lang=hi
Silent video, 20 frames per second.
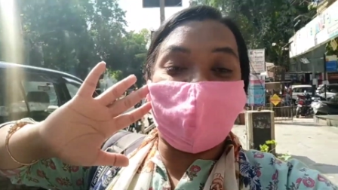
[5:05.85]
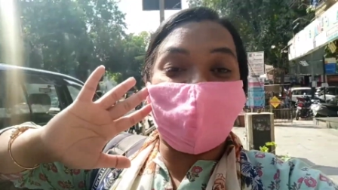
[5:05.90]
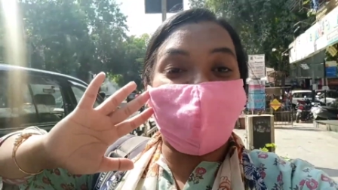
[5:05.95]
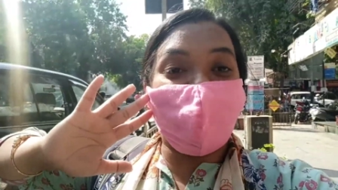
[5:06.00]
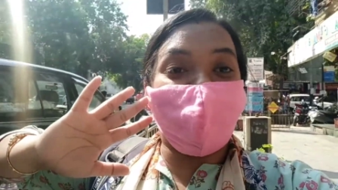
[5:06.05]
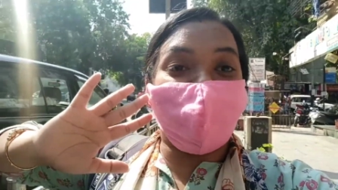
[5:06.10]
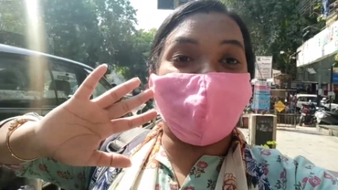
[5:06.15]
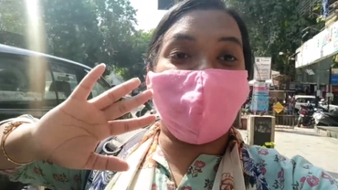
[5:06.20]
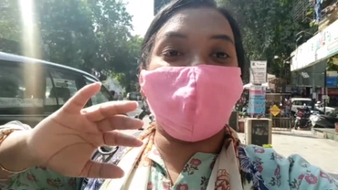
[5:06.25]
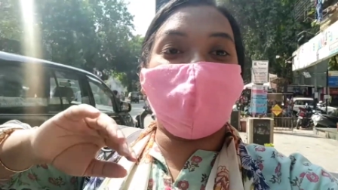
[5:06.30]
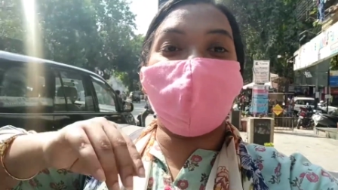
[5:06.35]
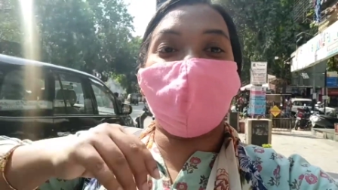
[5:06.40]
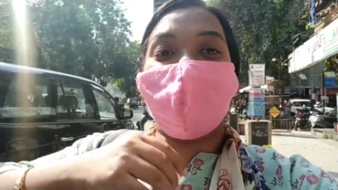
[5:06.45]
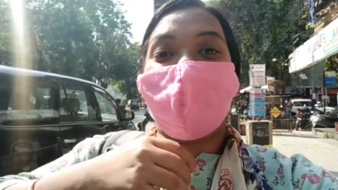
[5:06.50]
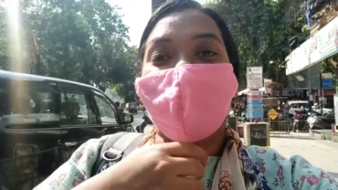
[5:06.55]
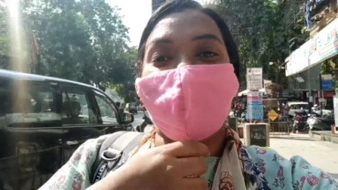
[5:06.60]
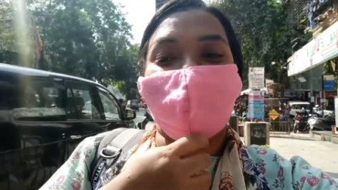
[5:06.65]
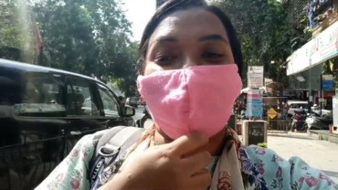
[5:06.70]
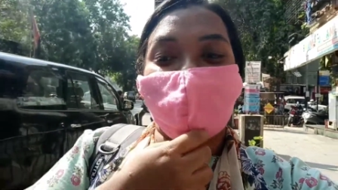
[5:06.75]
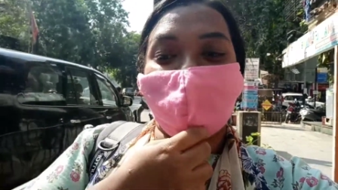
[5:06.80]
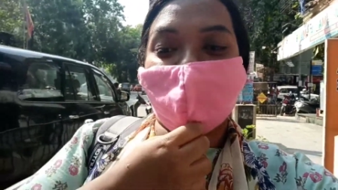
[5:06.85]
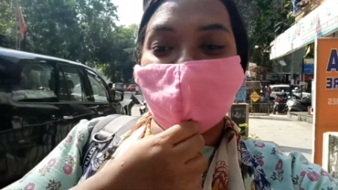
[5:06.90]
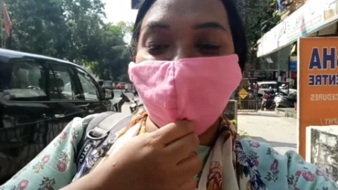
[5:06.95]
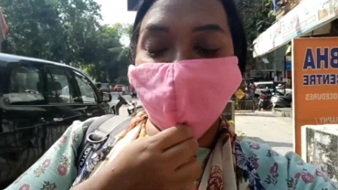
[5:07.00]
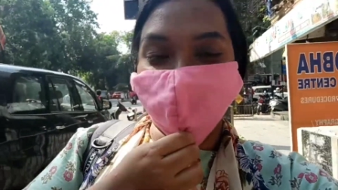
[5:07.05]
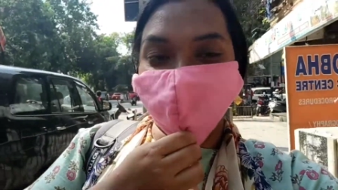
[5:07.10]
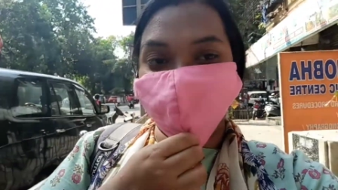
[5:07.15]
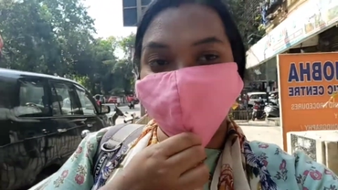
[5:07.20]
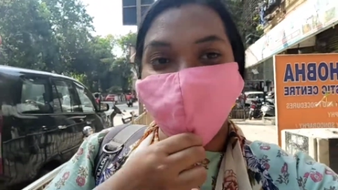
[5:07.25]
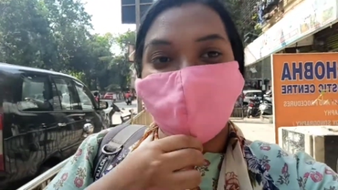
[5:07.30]
कोकोनट वाटर
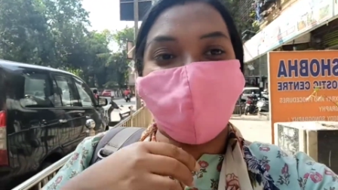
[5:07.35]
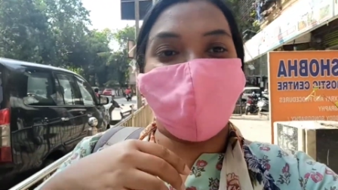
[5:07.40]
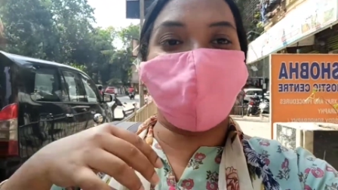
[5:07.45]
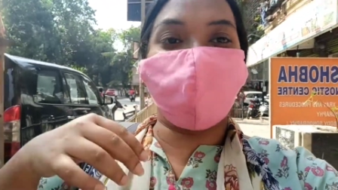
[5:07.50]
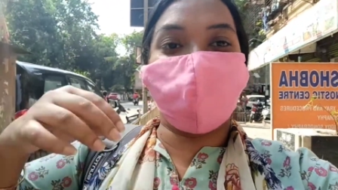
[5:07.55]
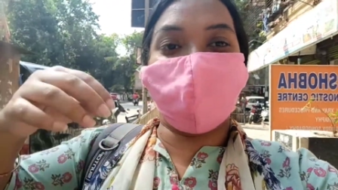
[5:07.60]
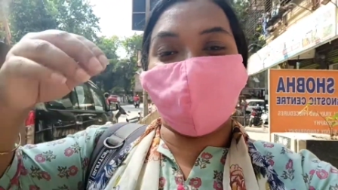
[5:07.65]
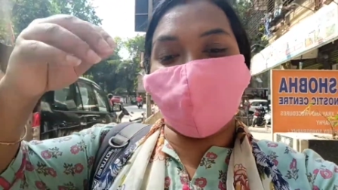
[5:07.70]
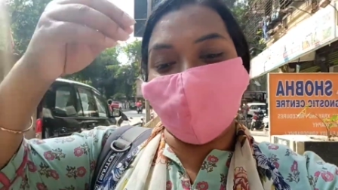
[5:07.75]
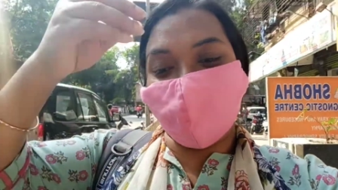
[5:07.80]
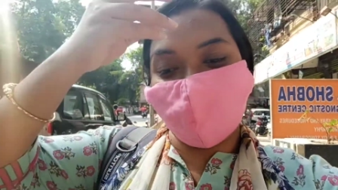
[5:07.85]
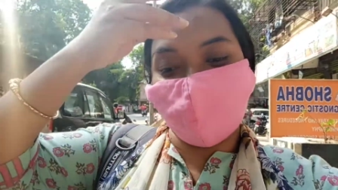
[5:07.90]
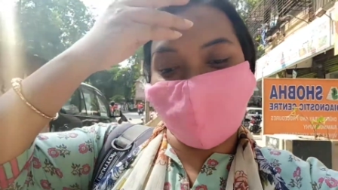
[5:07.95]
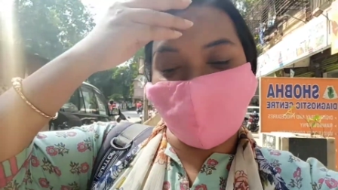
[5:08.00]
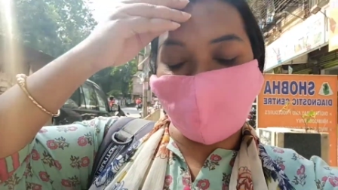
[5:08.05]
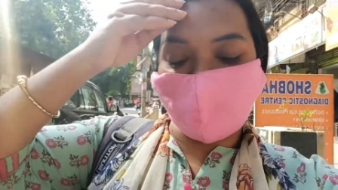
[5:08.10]
अमृत से कम नहीं है